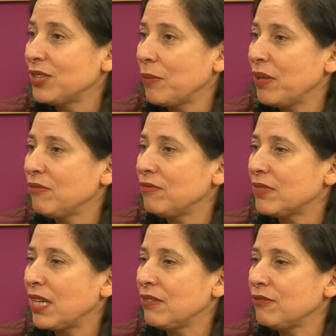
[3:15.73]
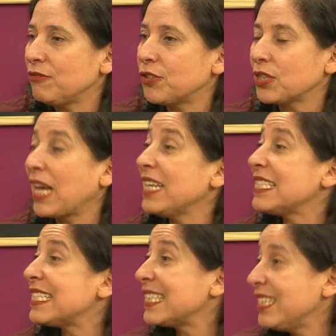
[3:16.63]
também tem
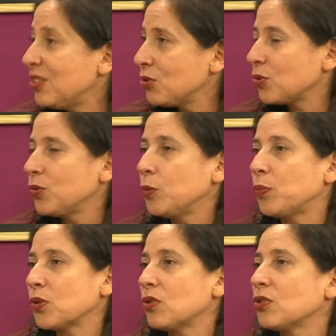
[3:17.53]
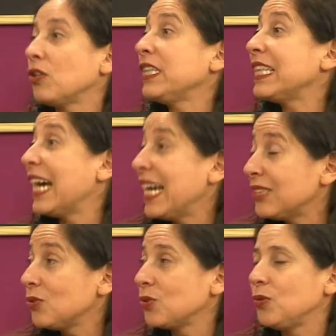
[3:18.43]
fortalecido os grupos,
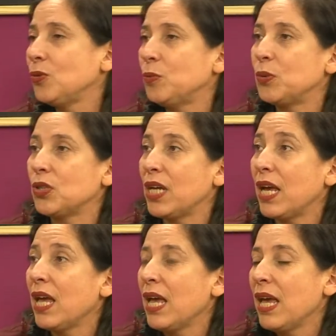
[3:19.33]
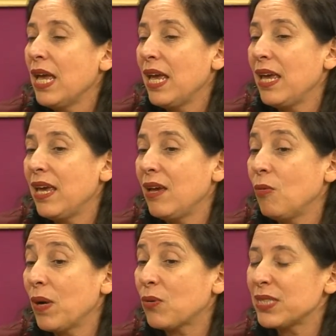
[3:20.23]
consolidado os grupos, né? É
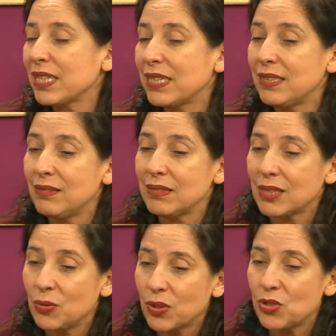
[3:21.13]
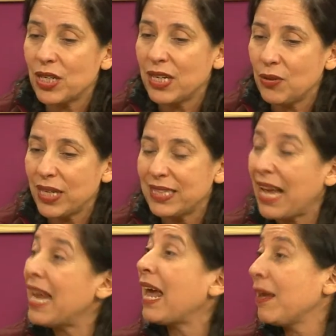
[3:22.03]
uma coisa que, que no Rio de Janeiro
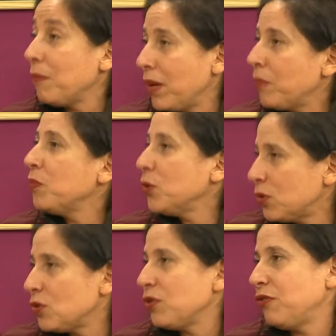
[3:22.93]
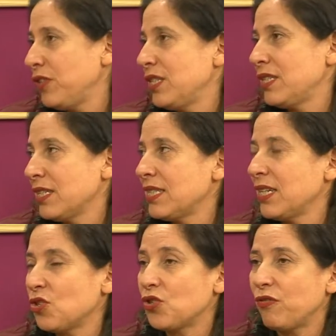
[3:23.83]
ainda ela é, é muito é. difícil. Assim,
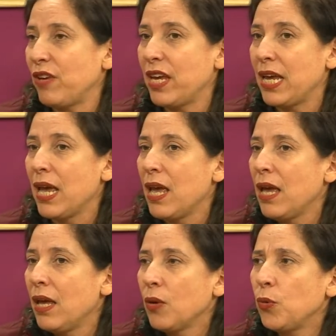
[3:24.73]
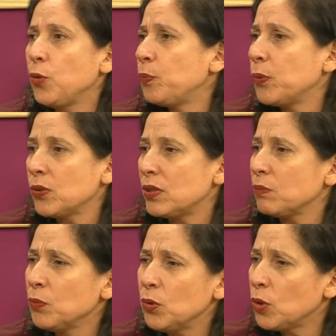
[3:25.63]
a gente vê grupos
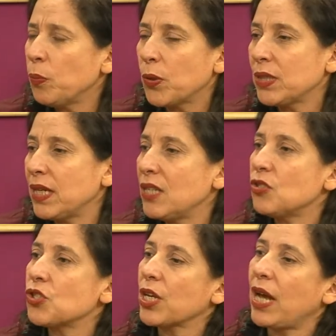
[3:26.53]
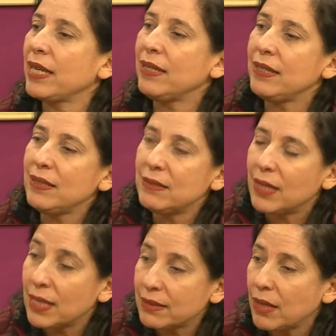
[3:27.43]
muito importantes que
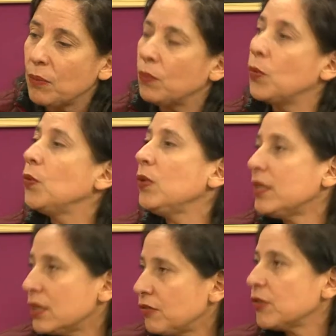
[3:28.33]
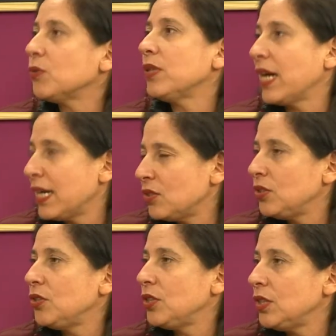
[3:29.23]
ainda têm muita
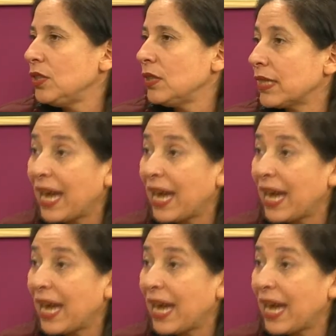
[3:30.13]
dificuldade de. Levar que